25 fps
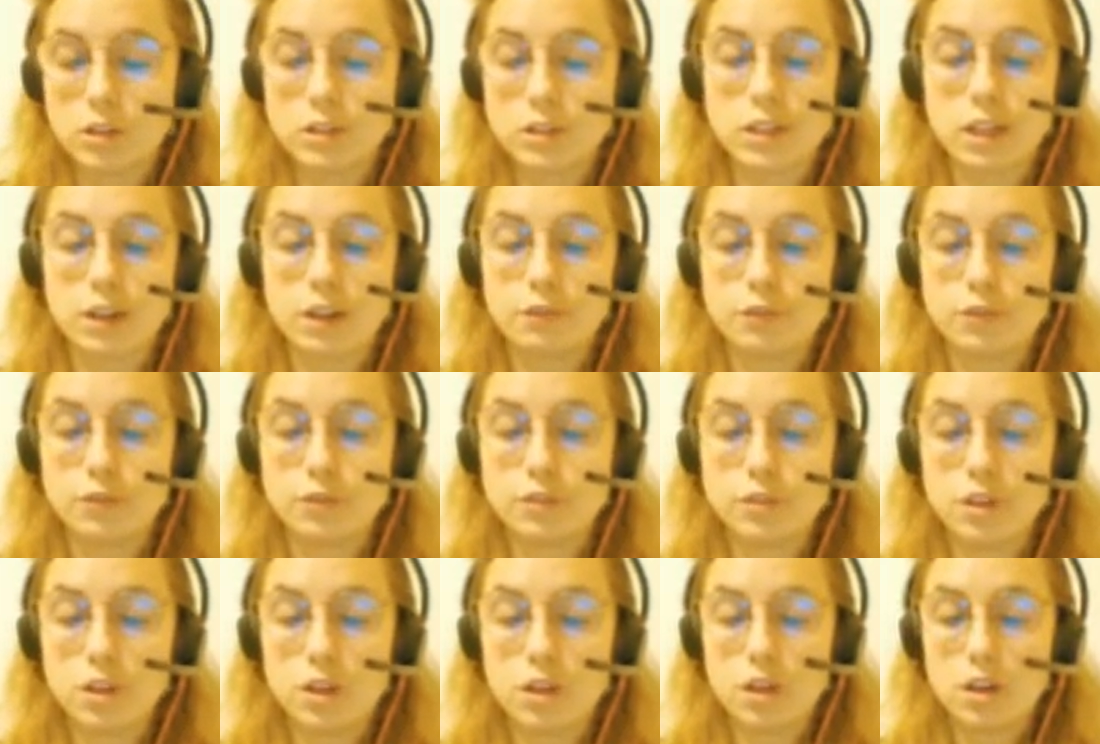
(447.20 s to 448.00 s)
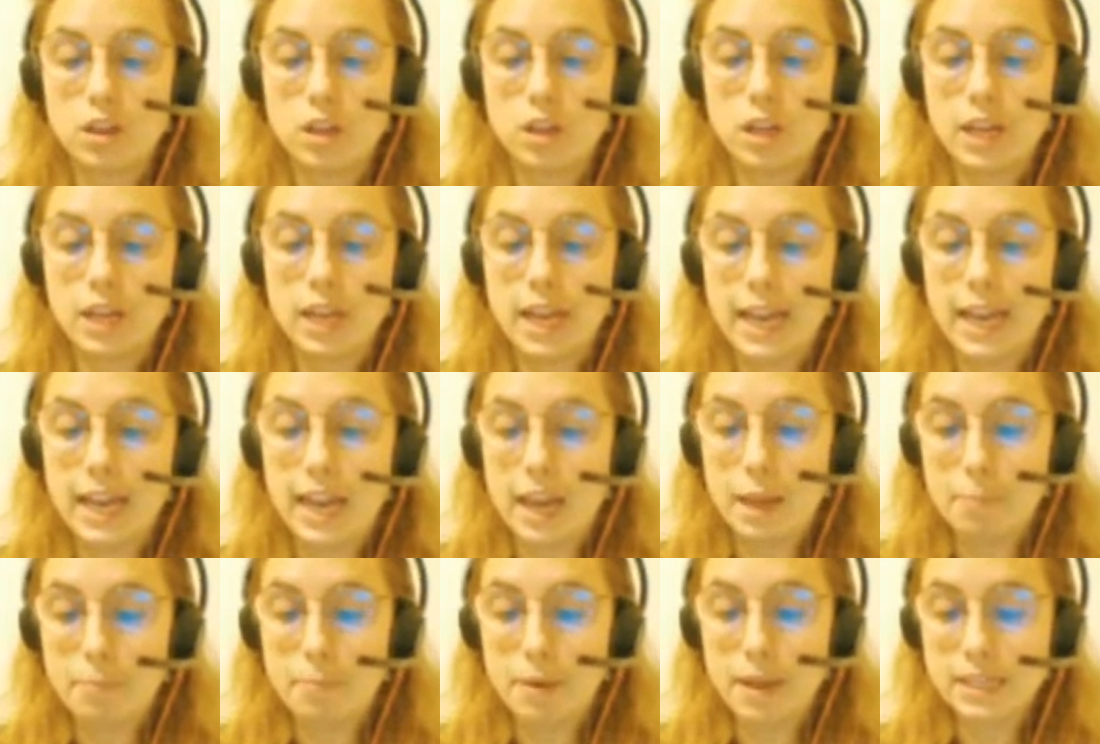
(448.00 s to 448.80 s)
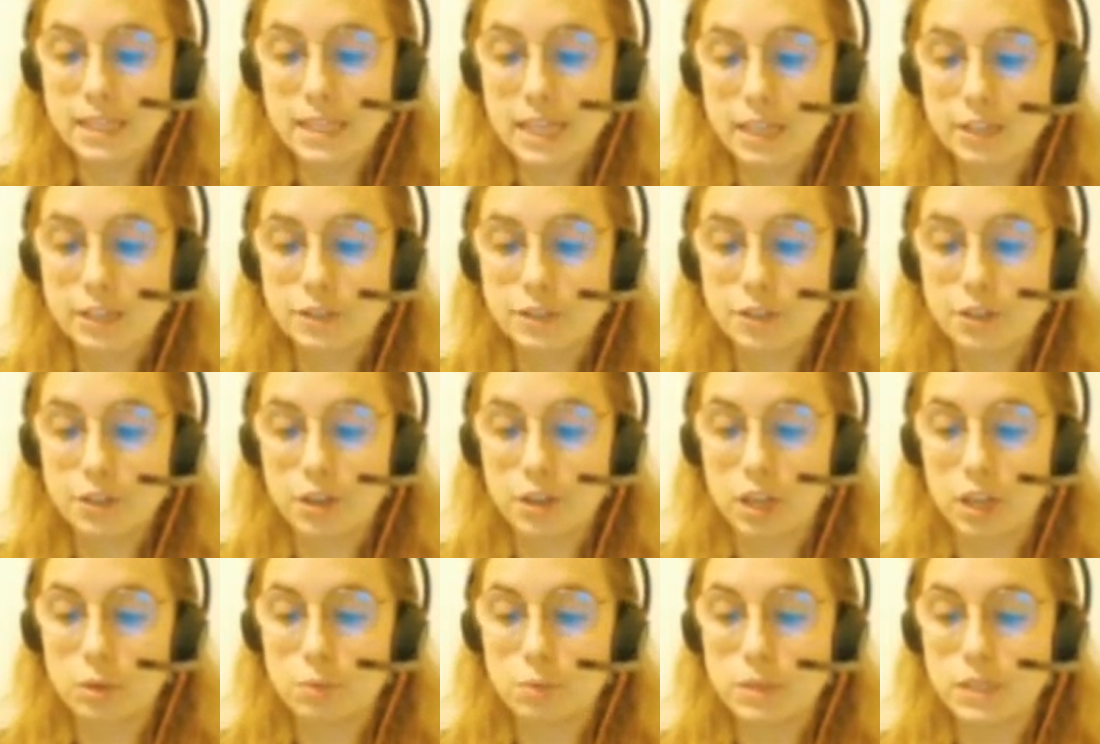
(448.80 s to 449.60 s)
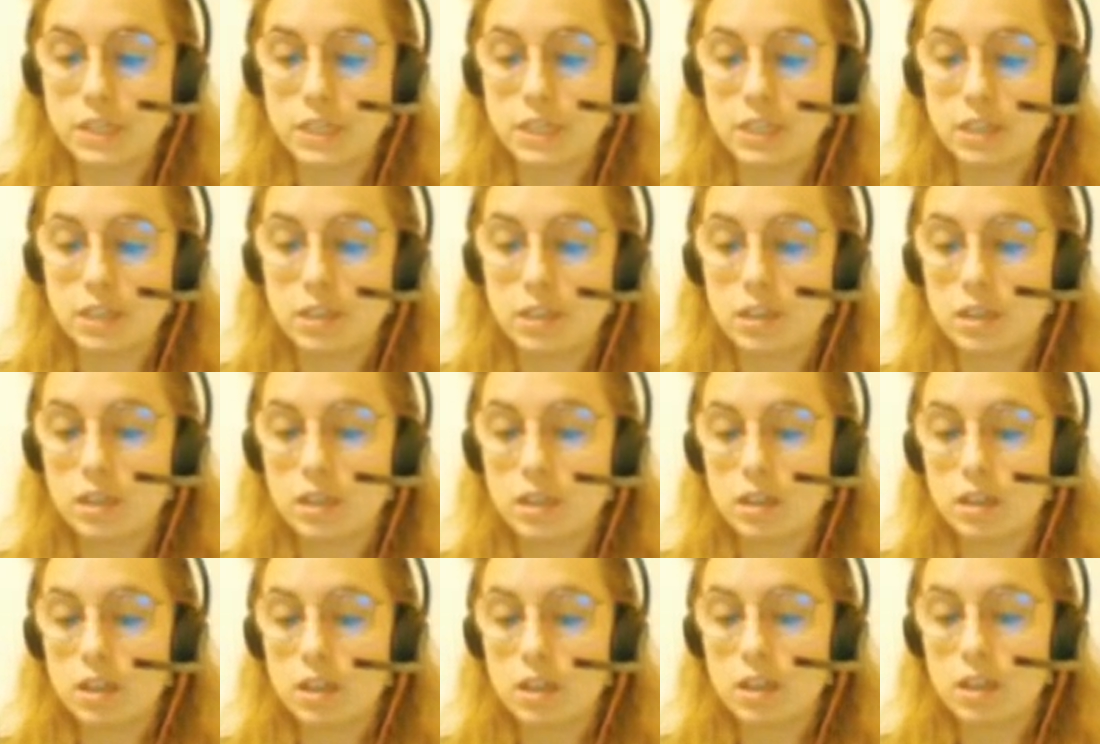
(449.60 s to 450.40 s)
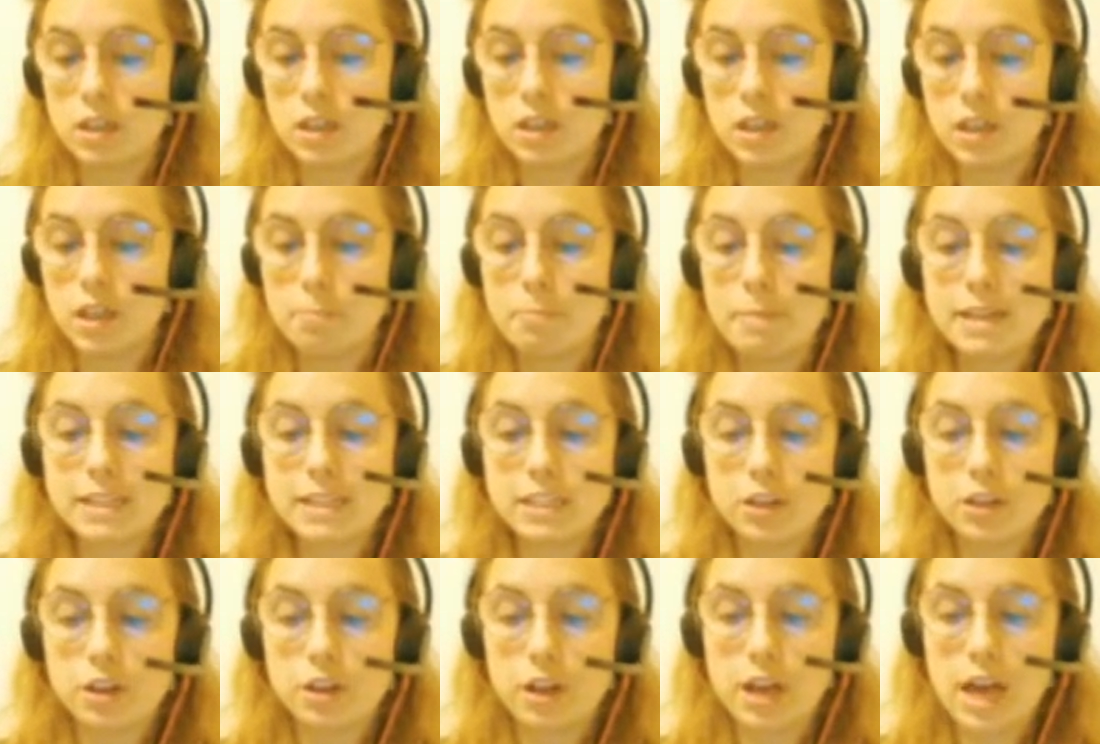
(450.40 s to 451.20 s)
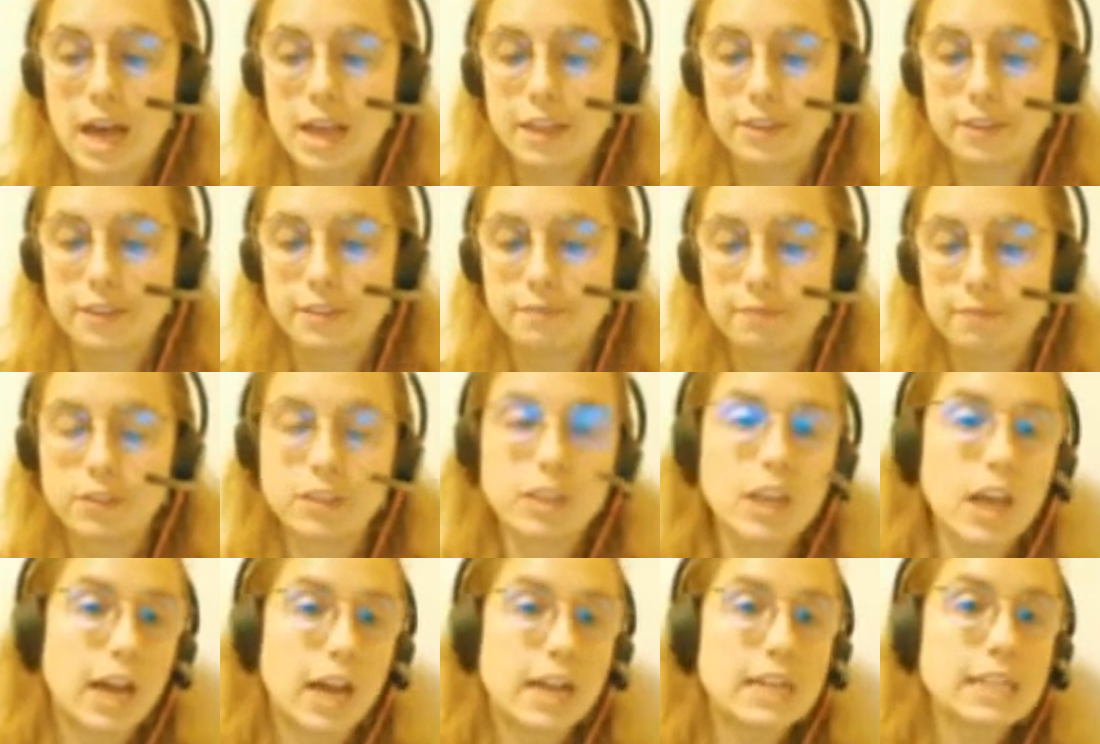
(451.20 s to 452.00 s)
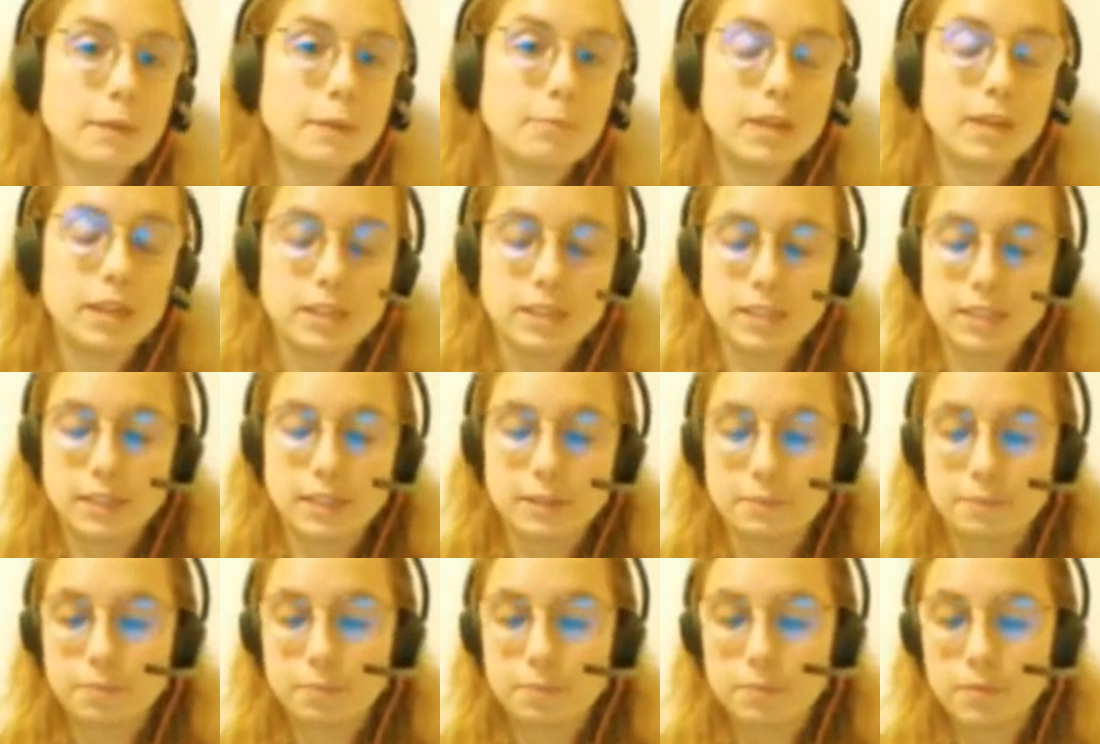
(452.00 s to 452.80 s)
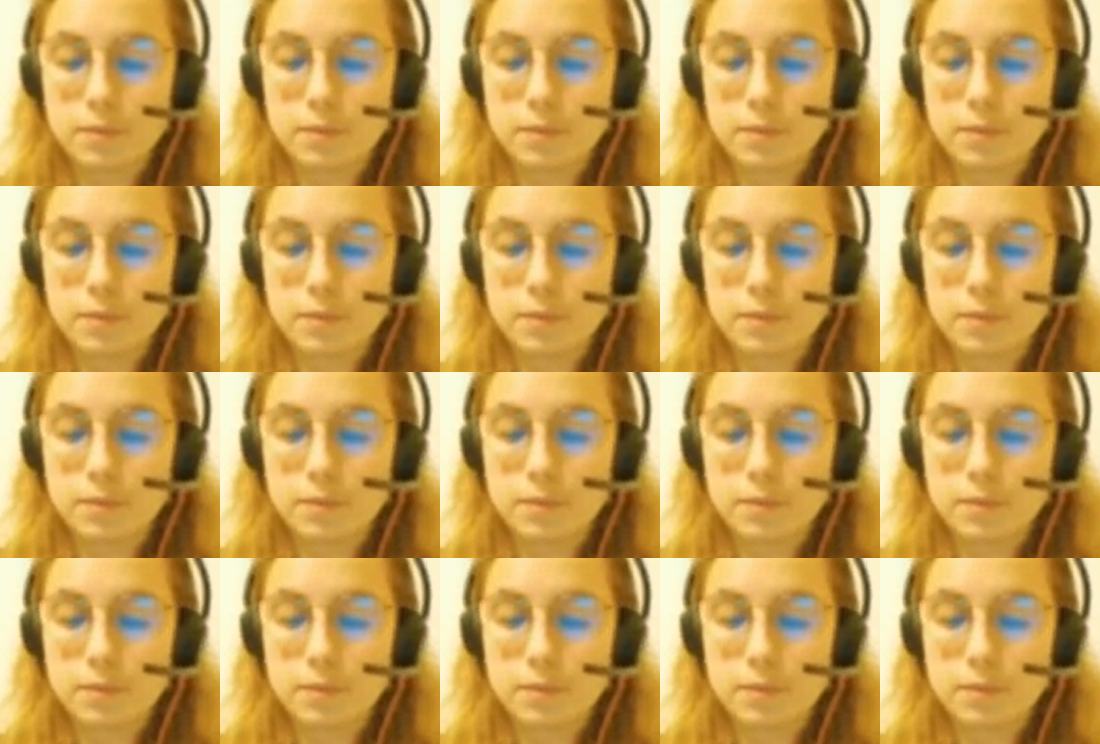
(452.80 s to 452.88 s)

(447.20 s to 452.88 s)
Lorsqu'elle fut seule, elle appela sa sœur et lui dit Ma sœur Anne, car elle s'appelait ainsi,